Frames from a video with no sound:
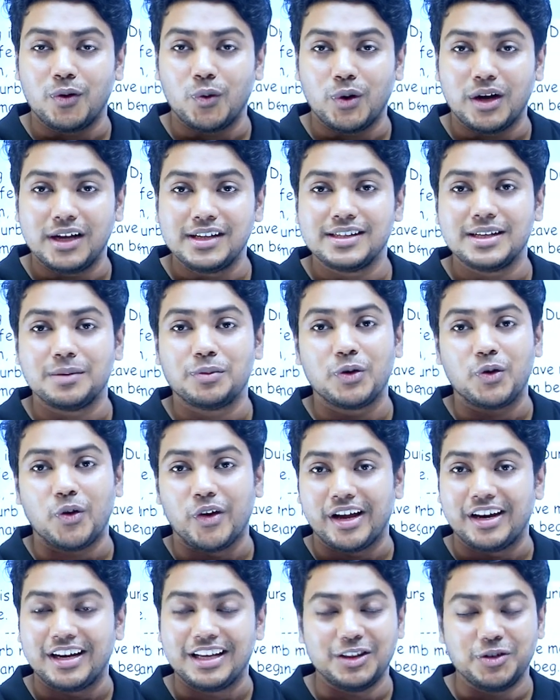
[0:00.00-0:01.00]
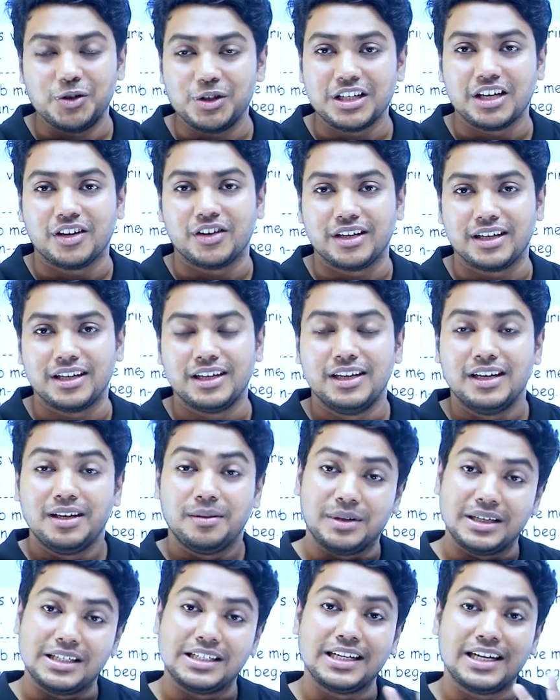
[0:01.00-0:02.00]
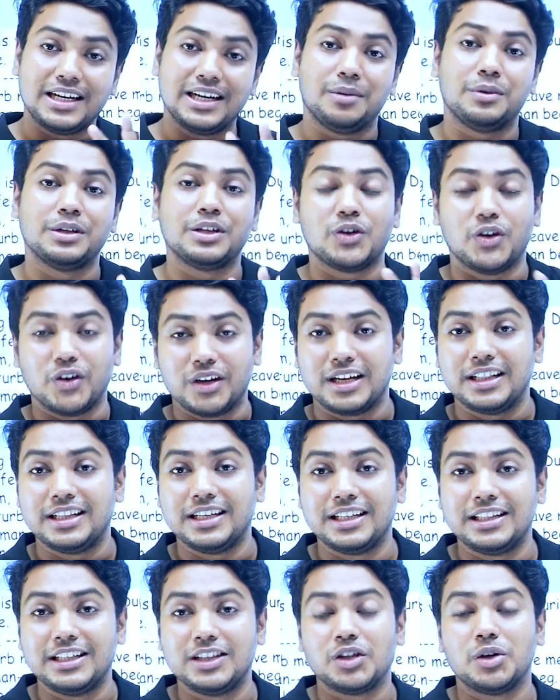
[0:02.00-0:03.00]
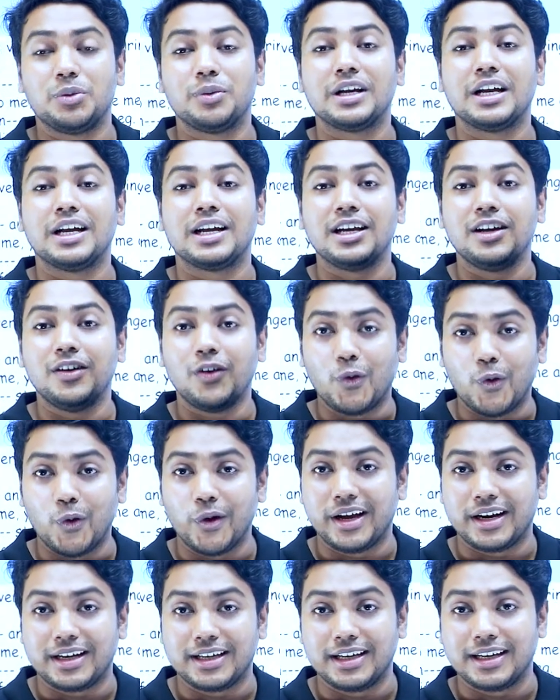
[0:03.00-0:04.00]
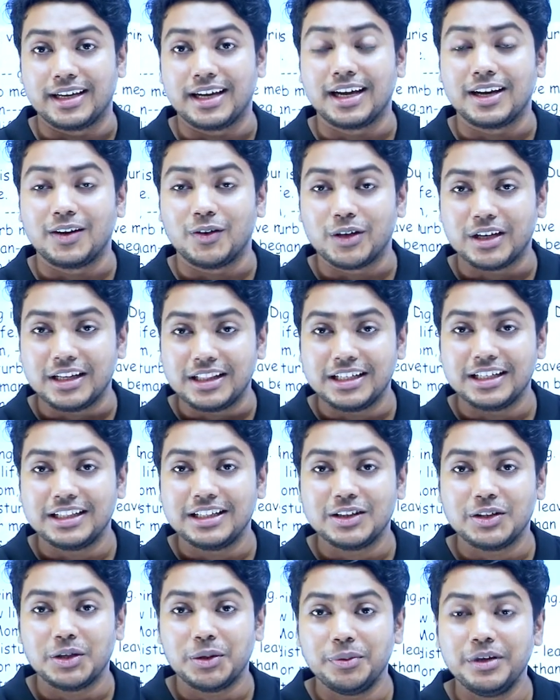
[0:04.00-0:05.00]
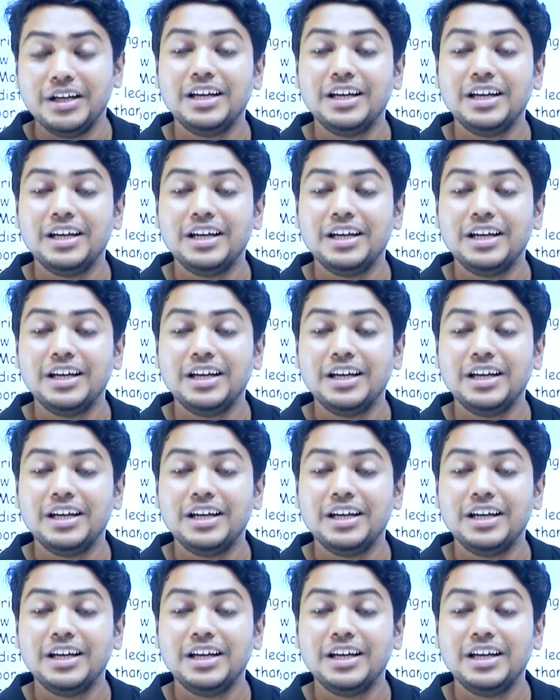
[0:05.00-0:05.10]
ওয়াজ এবং ওয়ার এই দুইটা হয় বাট সেখানে আমাদের অগ্রাধিকার দিতে হবে কাকে ওয়ারকে কাকে অগ্রাধিকার দিতে হবে